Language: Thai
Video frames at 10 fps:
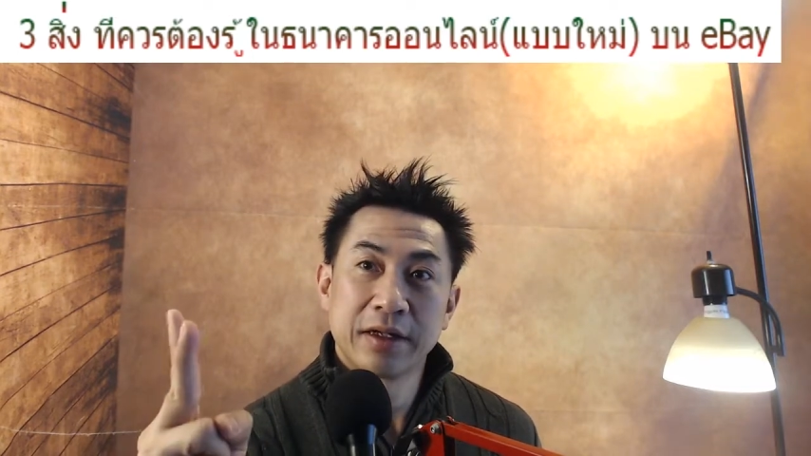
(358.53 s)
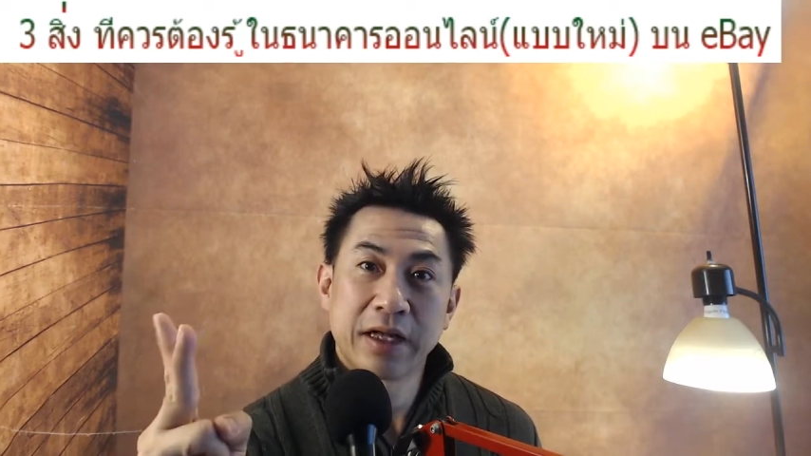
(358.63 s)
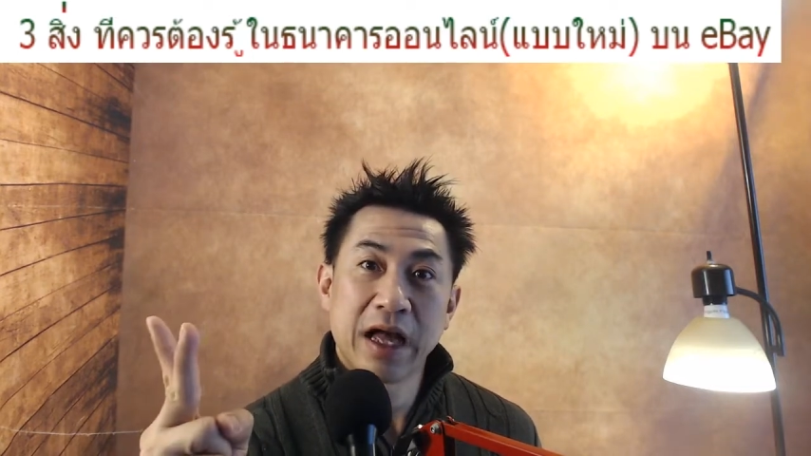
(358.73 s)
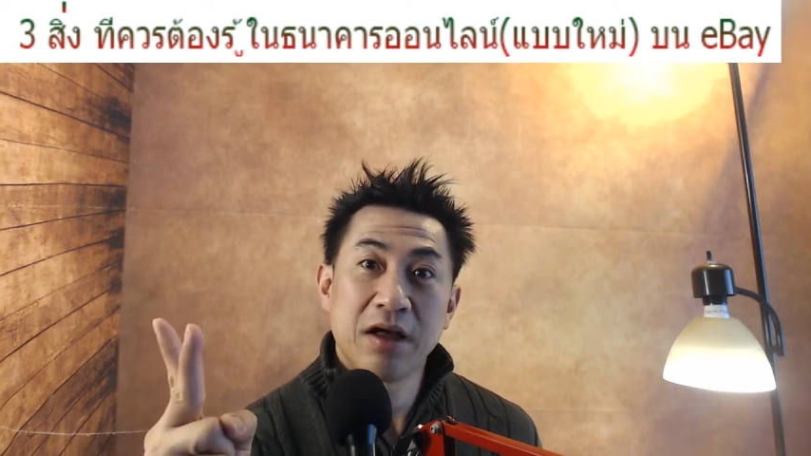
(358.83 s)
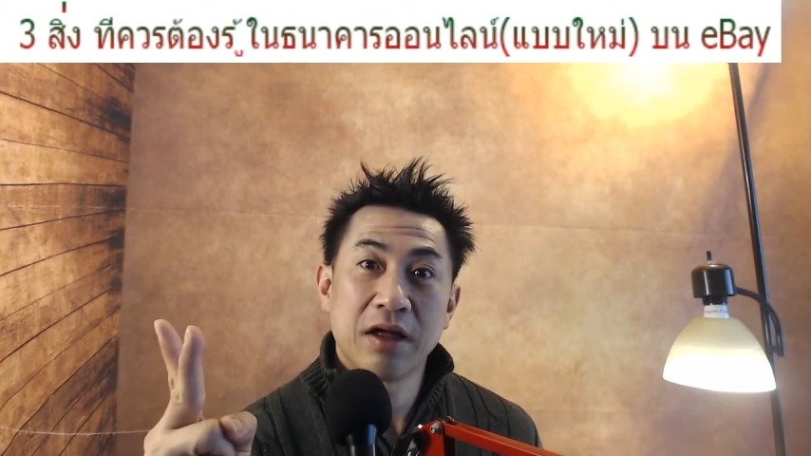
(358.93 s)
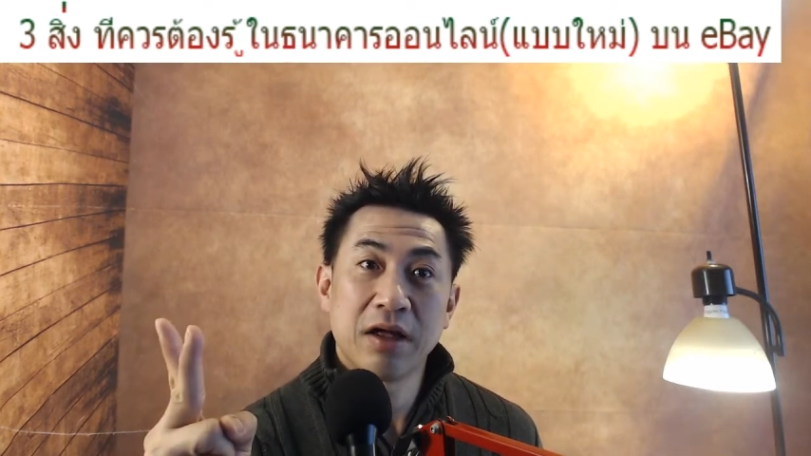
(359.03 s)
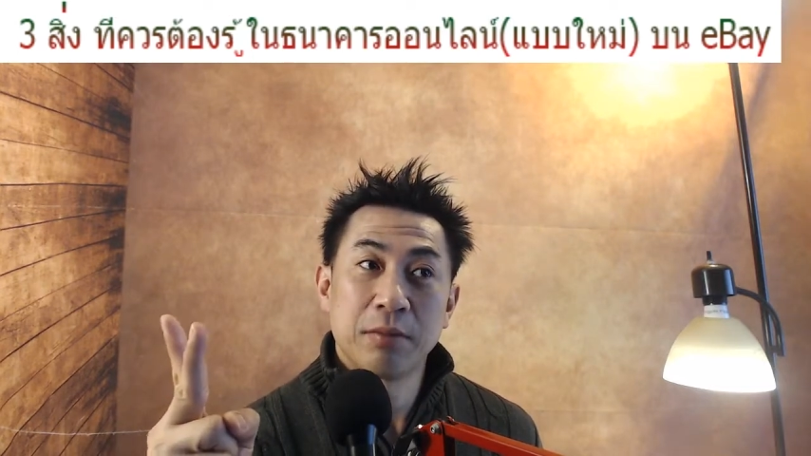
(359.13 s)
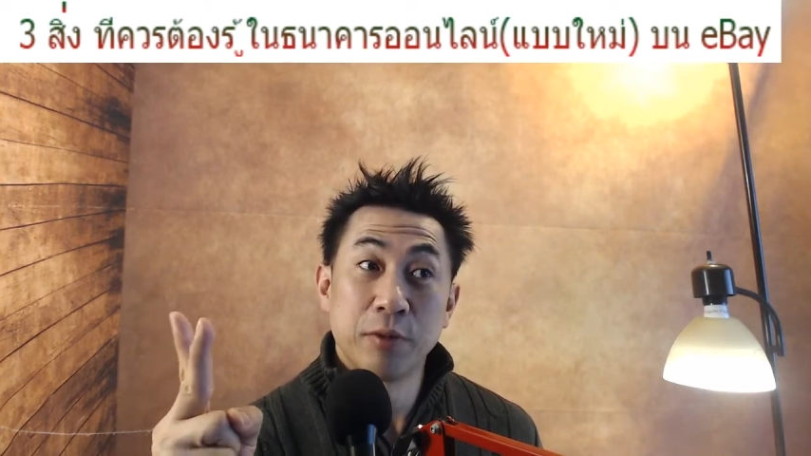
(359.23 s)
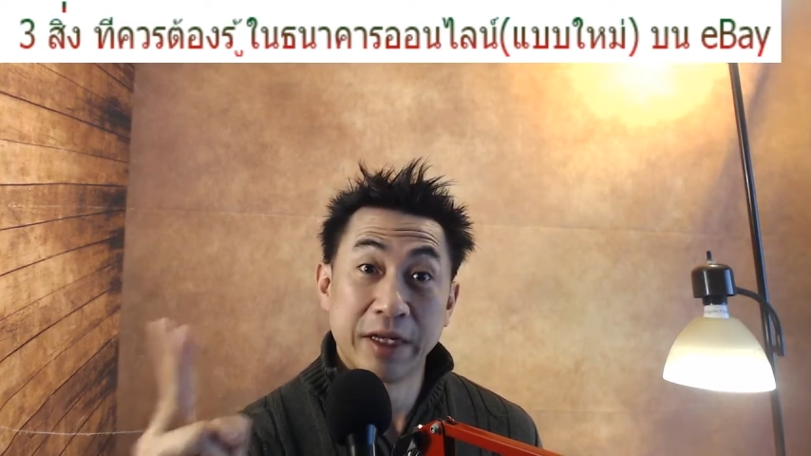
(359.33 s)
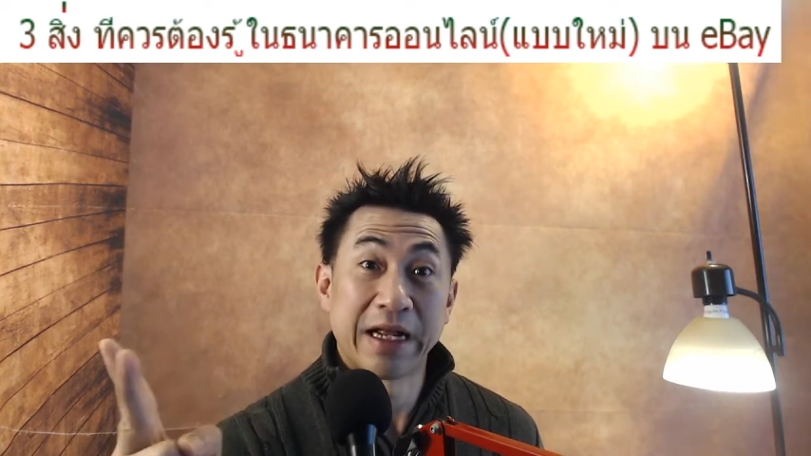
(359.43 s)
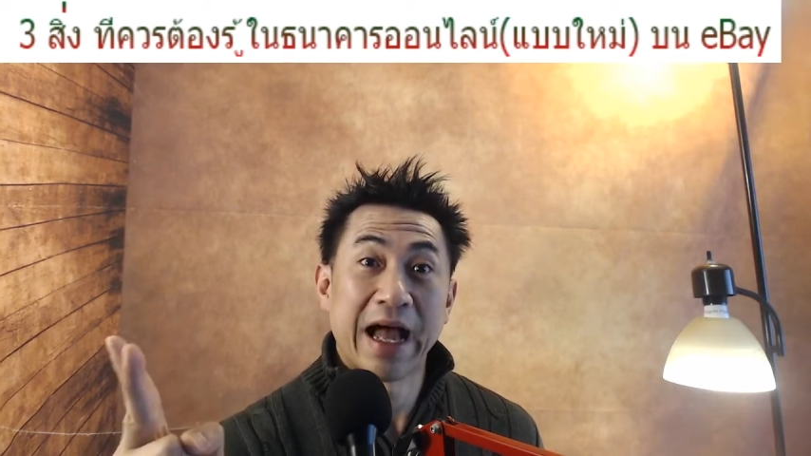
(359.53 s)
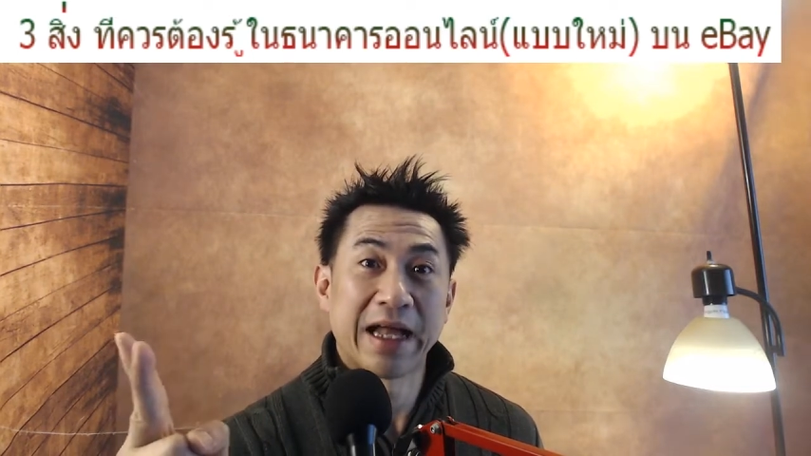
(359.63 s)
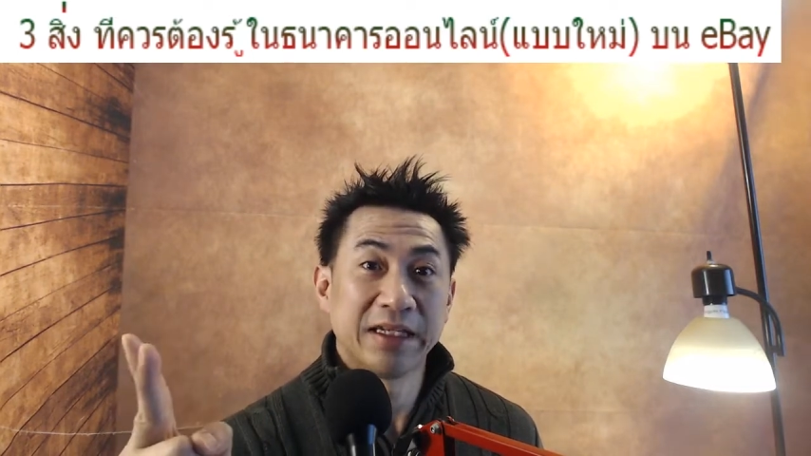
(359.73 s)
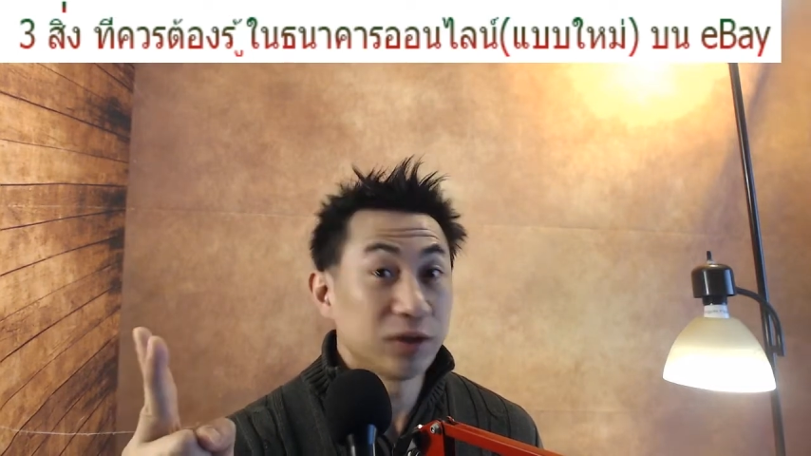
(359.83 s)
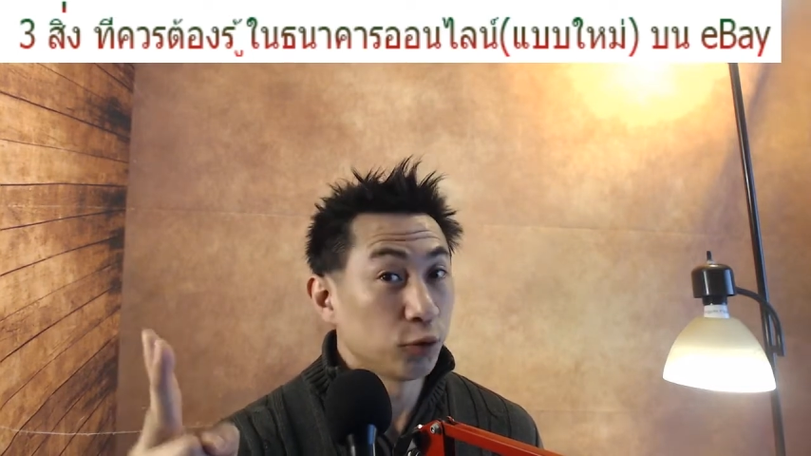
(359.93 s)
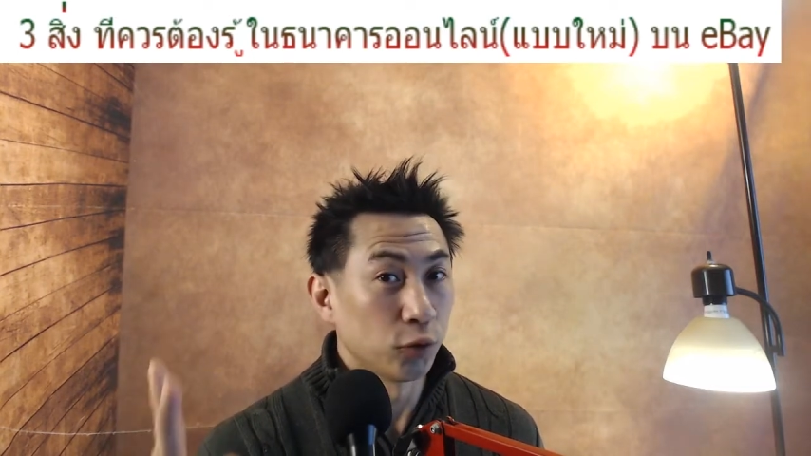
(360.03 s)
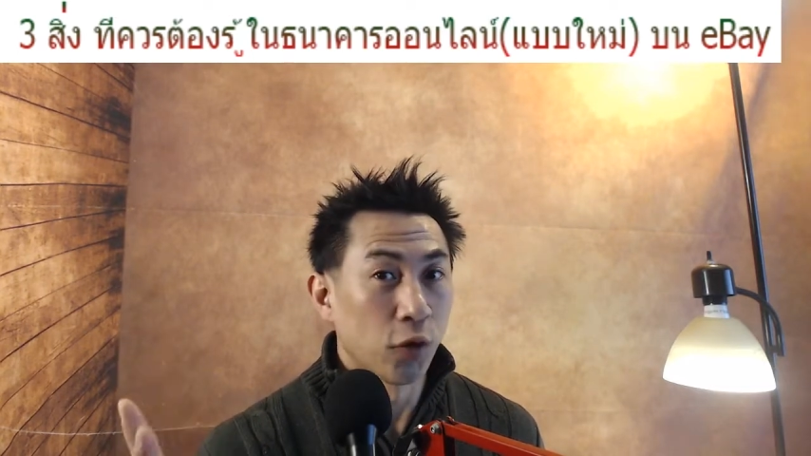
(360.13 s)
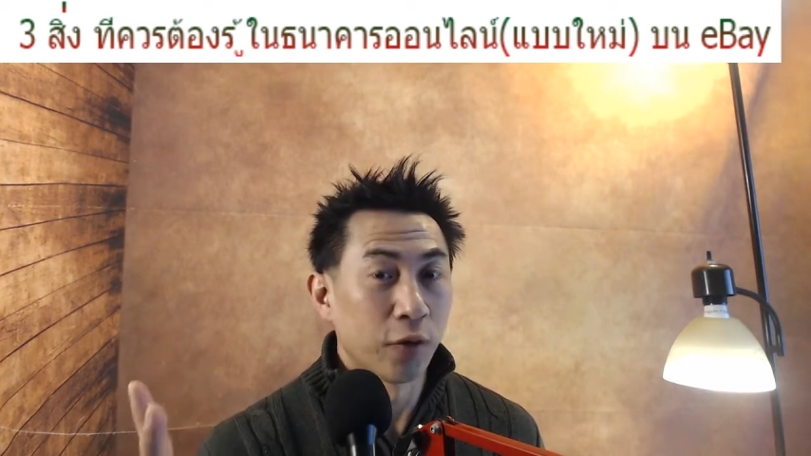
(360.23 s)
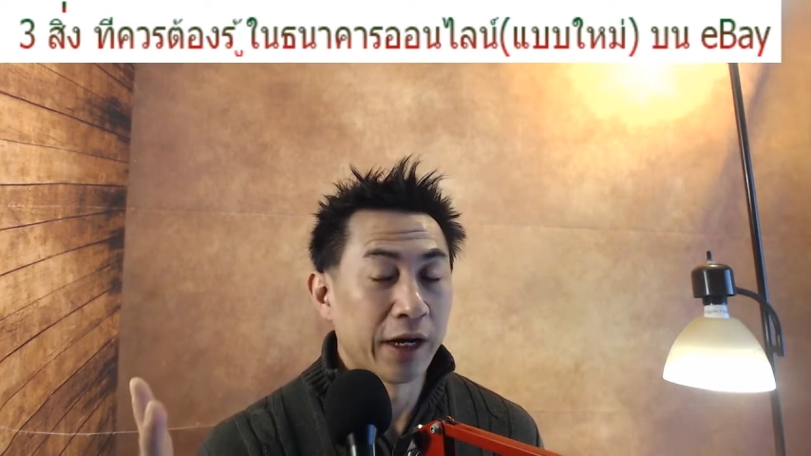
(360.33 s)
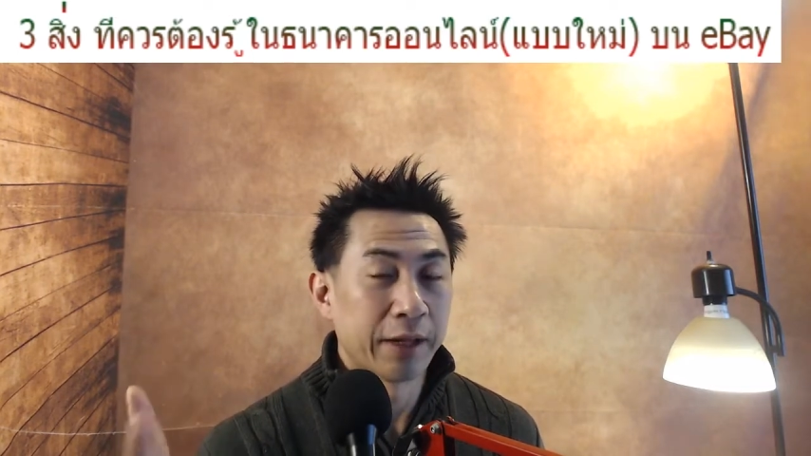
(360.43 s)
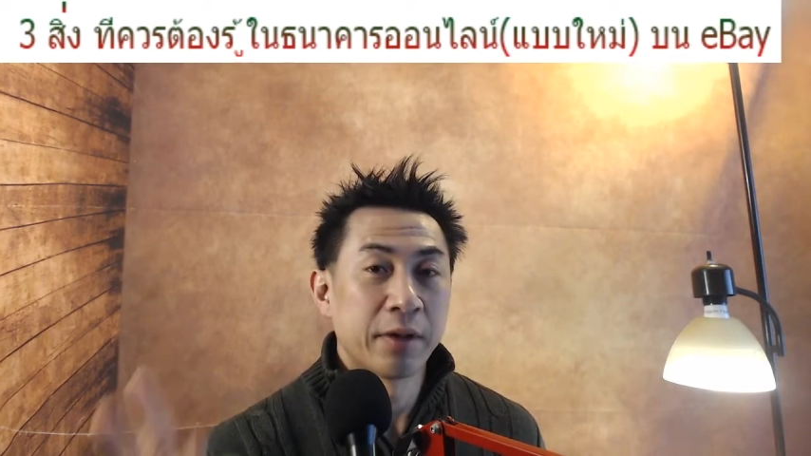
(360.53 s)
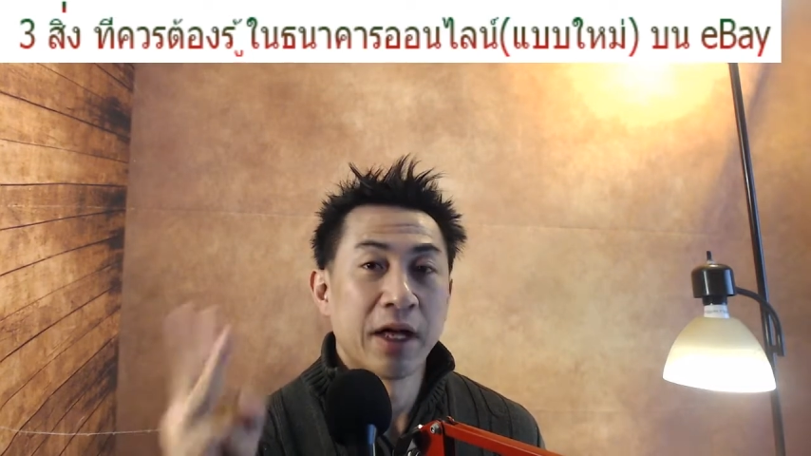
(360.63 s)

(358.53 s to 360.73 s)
ค่าบริการที่ถูกลงนะ